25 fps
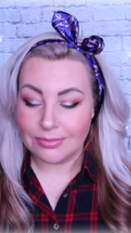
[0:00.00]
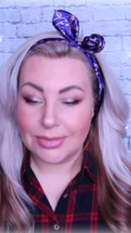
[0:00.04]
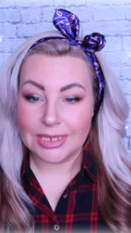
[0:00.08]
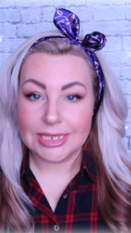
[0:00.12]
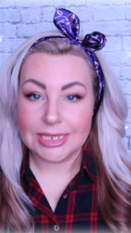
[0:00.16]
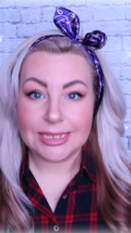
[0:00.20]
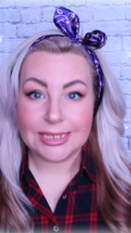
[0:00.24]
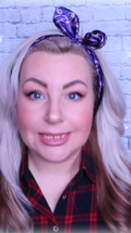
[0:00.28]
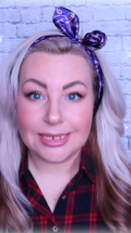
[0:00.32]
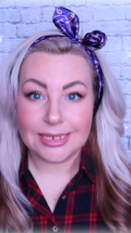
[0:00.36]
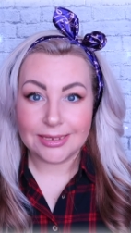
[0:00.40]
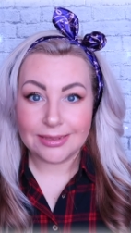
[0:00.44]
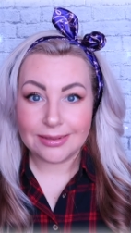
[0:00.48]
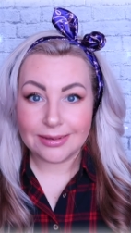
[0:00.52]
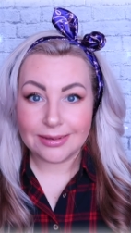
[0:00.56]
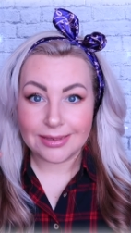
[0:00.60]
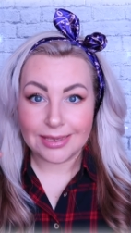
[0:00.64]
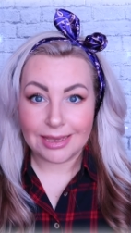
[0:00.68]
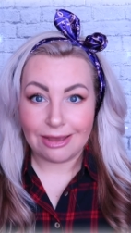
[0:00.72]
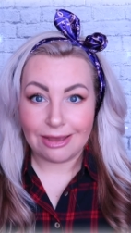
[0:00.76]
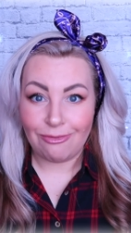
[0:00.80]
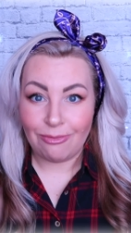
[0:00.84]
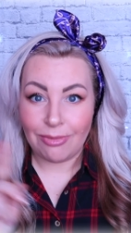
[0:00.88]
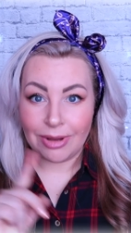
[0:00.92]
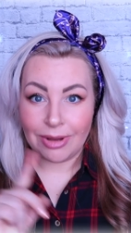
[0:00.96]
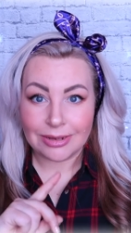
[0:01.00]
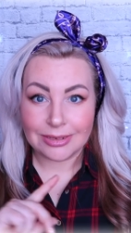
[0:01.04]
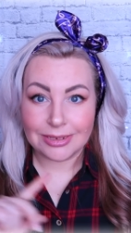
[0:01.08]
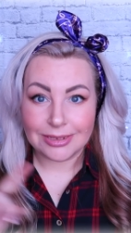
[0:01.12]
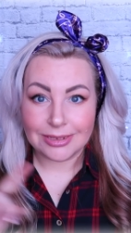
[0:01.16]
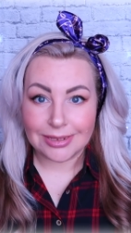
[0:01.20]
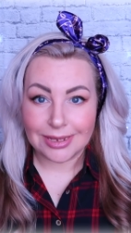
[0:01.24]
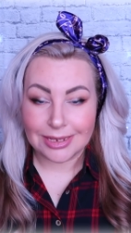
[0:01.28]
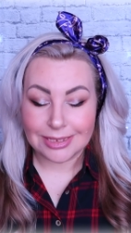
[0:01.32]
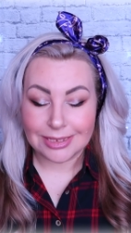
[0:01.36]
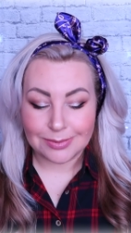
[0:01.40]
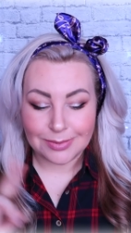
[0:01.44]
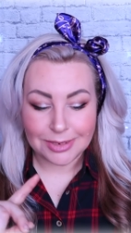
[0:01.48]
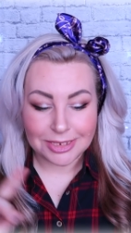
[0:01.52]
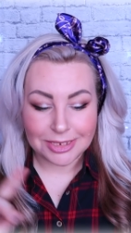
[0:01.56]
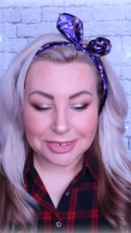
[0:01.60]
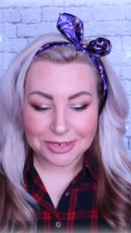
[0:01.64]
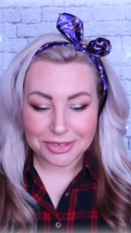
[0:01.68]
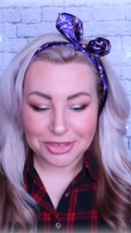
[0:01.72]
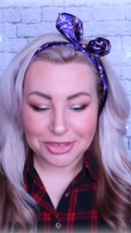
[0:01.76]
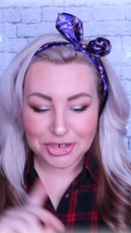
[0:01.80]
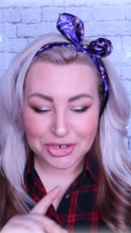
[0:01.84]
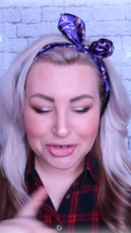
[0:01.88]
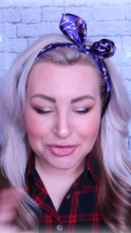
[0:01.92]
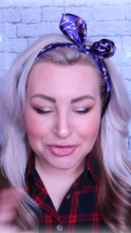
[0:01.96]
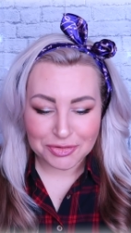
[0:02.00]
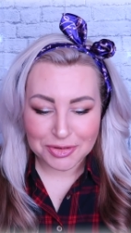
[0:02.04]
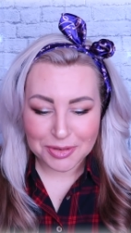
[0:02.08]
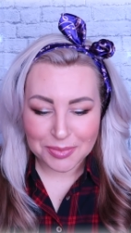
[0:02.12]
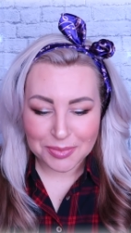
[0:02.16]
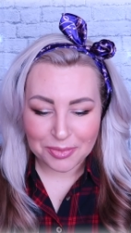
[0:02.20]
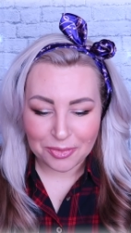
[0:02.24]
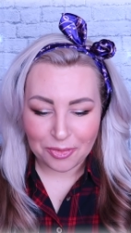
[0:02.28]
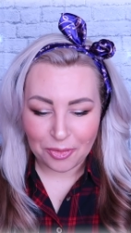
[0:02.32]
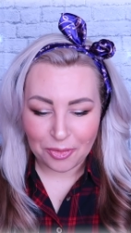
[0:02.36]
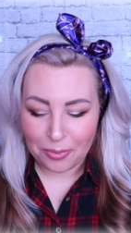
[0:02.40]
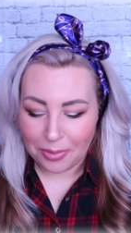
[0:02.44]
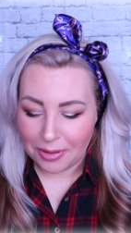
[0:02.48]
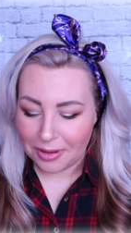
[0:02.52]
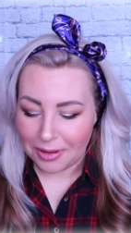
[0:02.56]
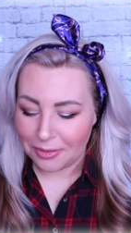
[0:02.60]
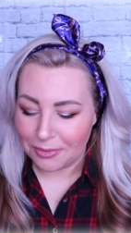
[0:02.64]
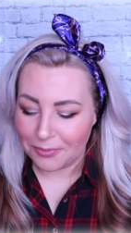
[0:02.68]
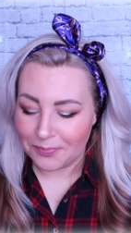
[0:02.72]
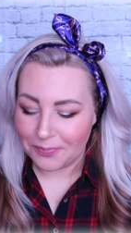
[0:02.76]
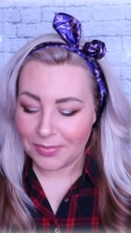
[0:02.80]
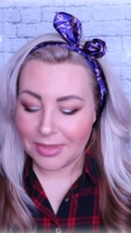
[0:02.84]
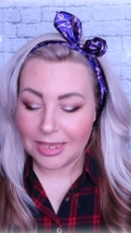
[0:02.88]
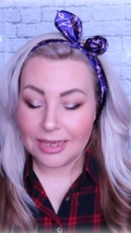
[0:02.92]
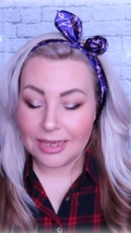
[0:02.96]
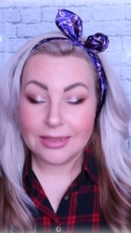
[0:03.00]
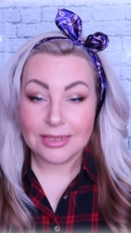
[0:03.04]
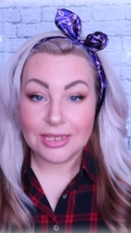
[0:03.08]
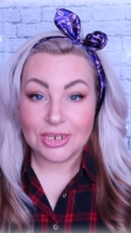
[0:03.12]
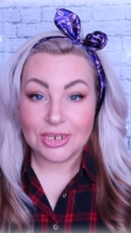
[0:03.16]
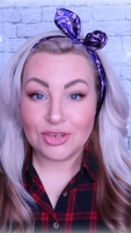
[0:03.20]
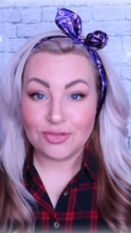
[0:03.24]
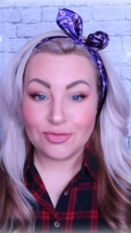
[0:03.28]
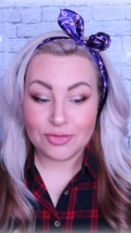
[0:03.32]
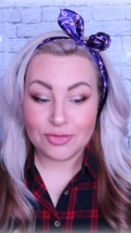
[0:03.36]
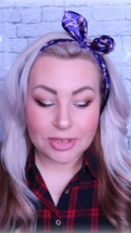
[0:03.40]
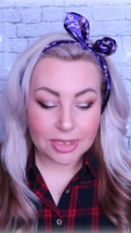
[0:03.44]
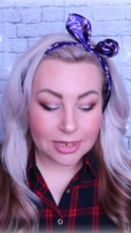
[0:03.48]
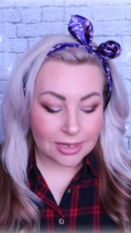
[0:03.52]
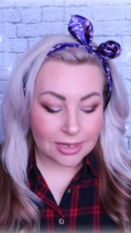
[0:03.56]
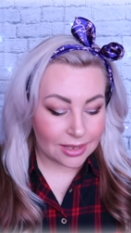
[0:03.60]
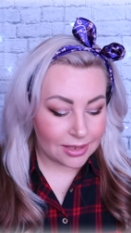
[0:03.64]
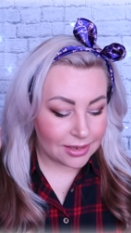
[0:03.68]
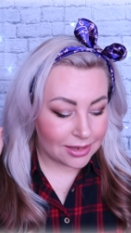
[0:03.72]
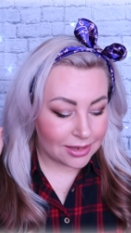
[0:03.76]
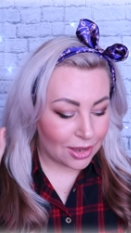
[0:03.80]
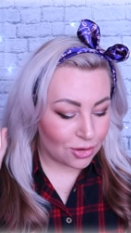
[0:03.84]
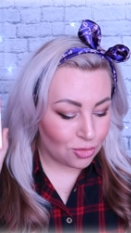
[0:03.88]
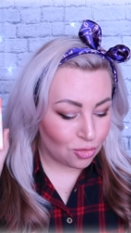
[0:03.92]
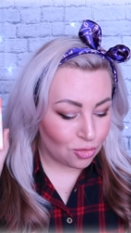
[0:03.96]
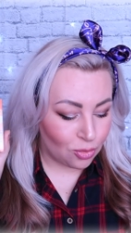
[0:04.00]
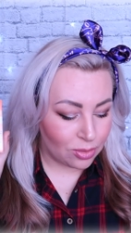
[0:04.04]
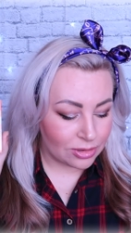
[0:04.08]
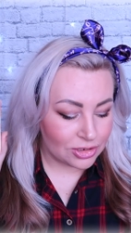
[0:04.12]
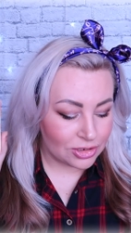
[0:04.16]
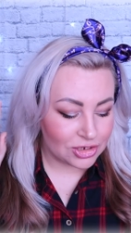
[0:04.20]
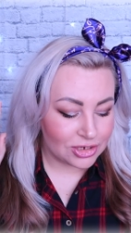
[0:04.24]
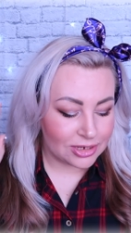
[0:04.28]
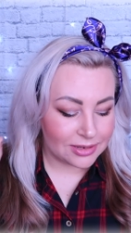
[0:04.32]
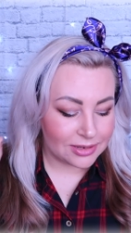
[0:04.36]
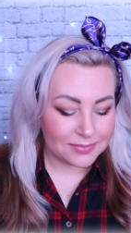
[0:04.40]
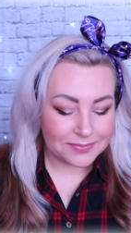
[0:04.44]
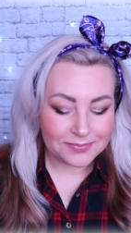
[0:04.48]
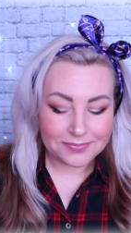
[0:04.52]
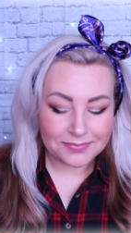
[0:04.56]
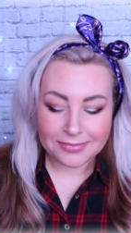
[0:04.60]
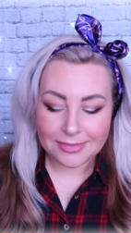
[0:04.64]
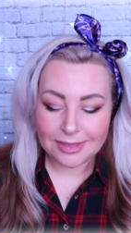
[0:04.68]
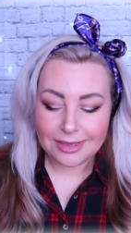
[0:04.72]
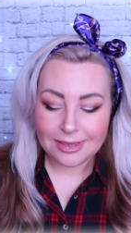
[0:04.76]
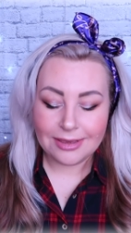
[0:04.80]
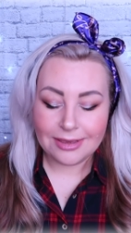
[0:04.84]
Без скидок я в Магнит Косметик ничего не покупаю. Значит, вот такая коробочка.